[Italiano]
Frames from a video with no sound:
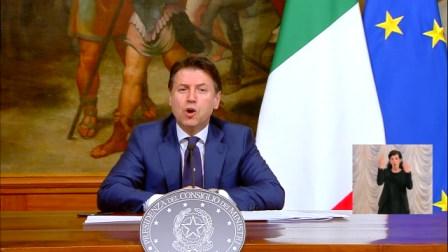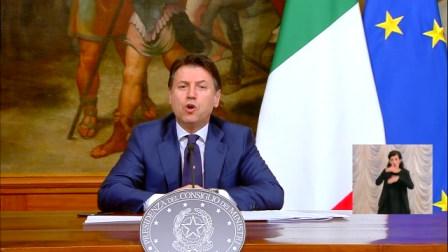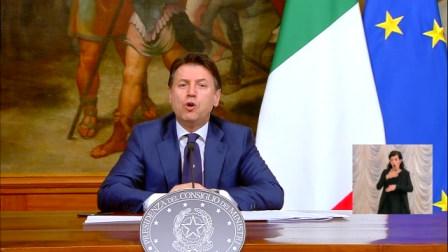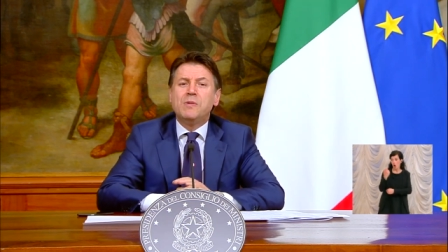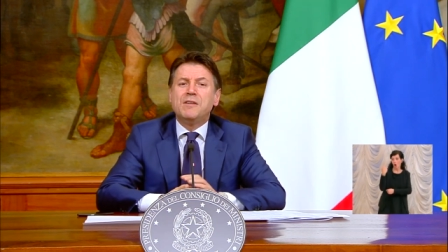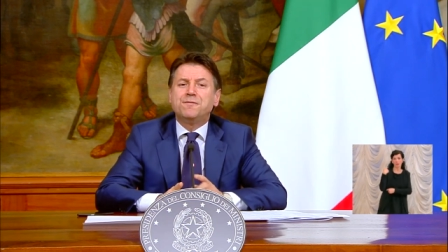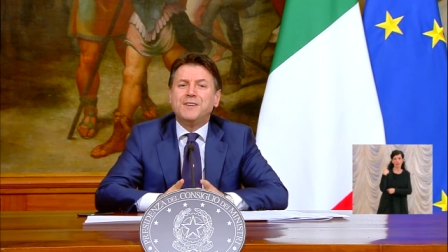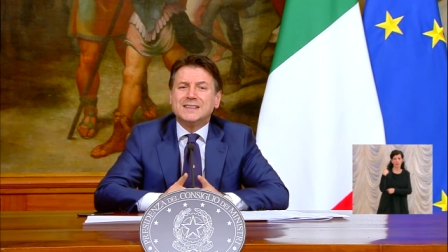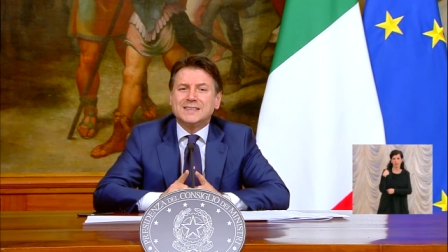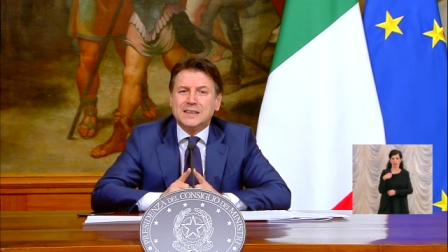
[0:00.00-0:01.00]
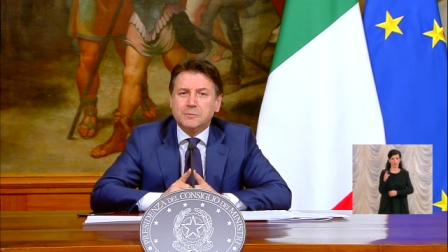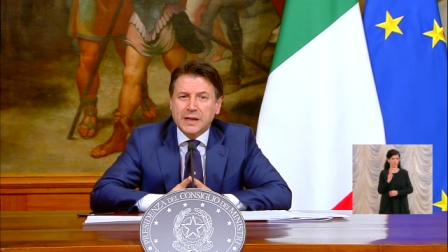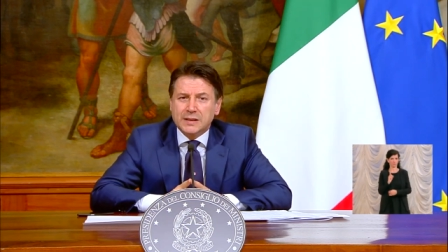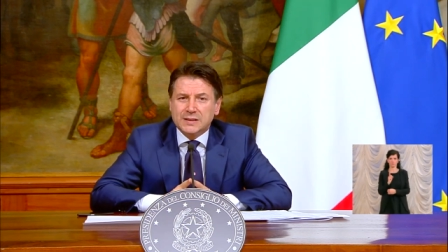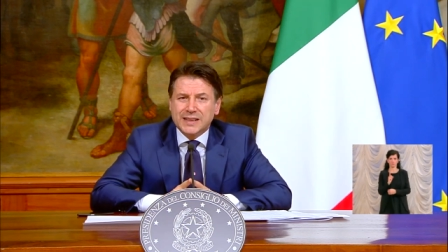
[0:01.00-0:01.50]
come
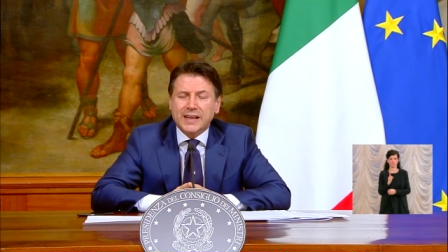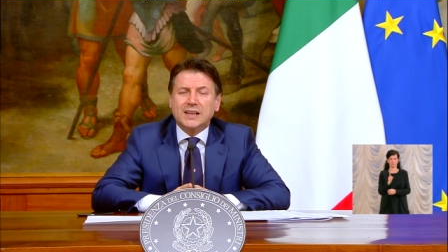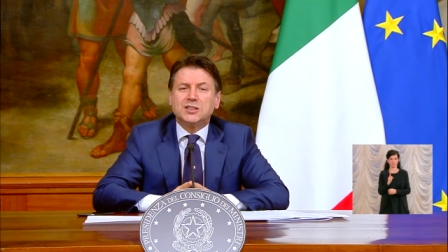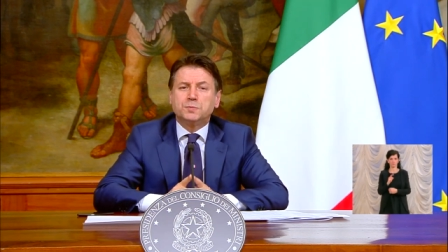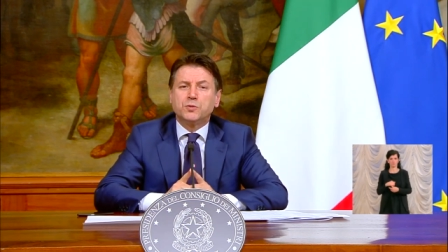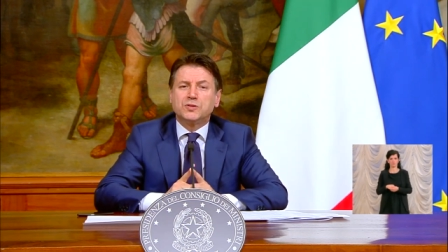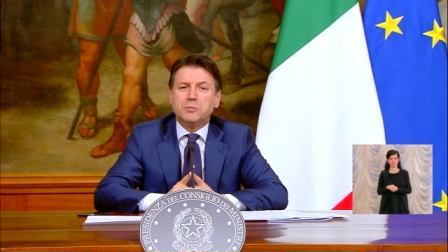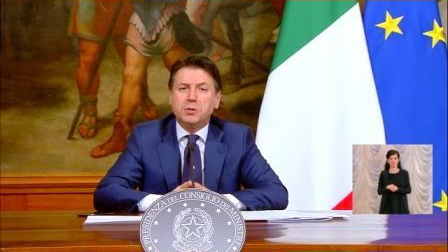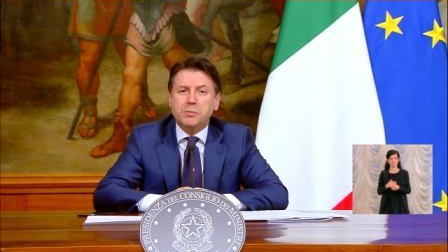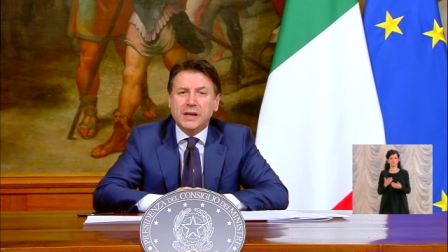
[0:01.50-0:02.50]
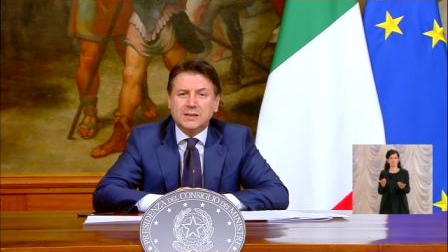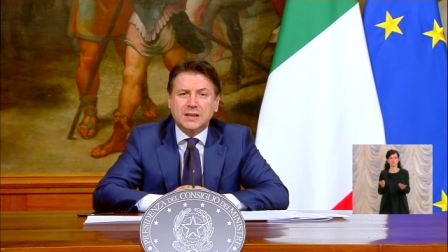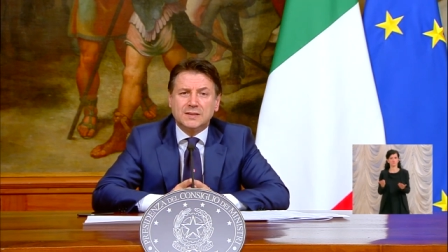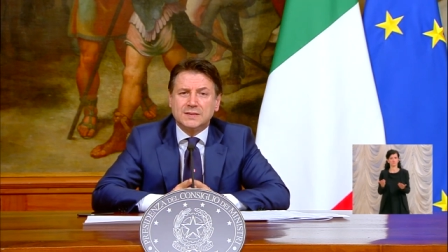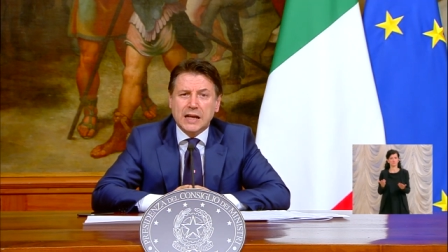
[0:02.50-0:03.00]
falsamente e
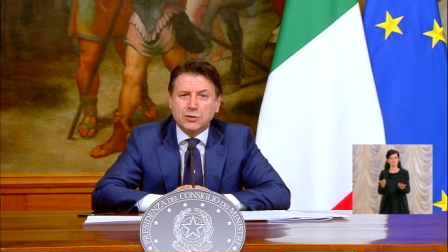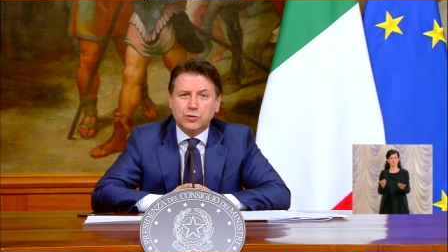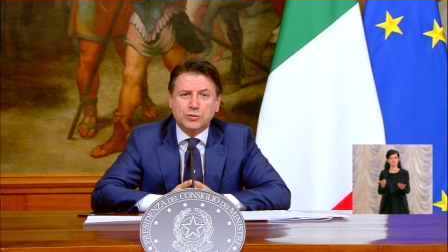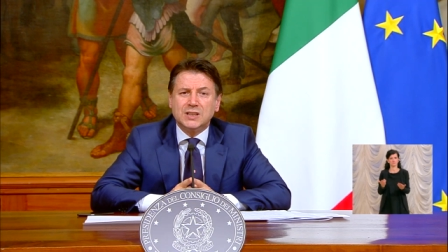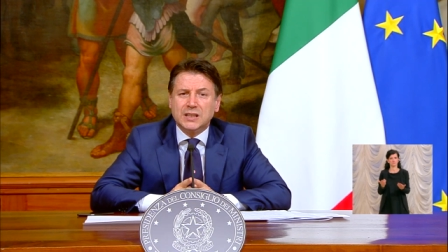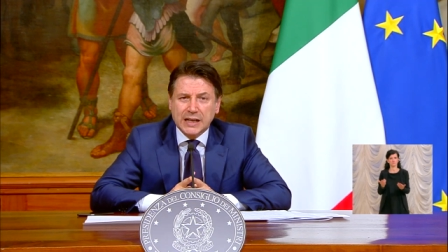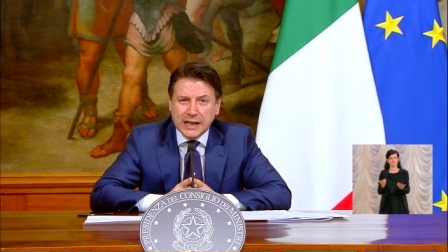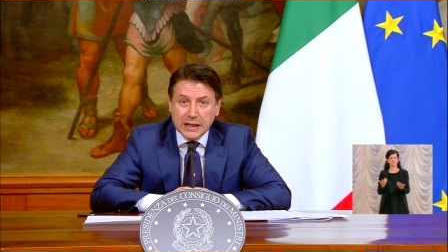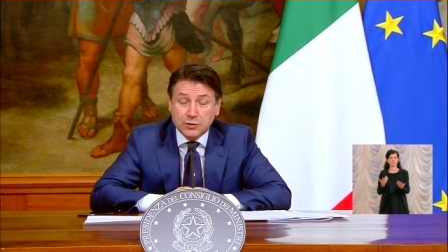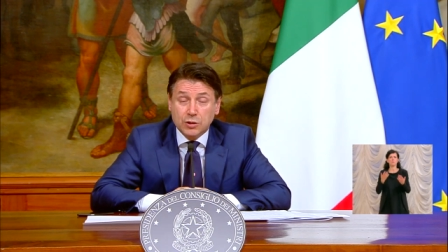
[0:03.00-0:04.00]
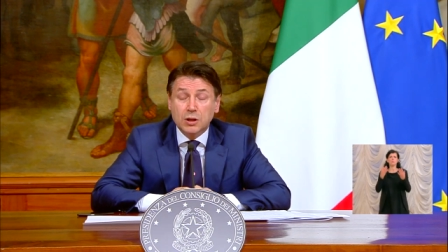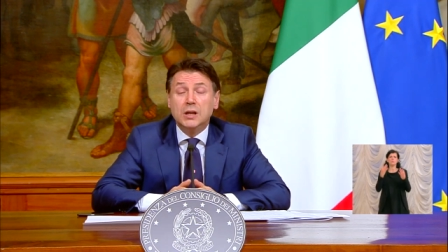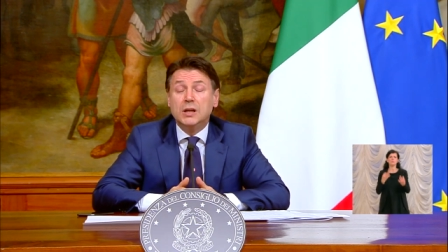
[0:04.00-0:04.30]
irresponsabilmente è stato dichiarato,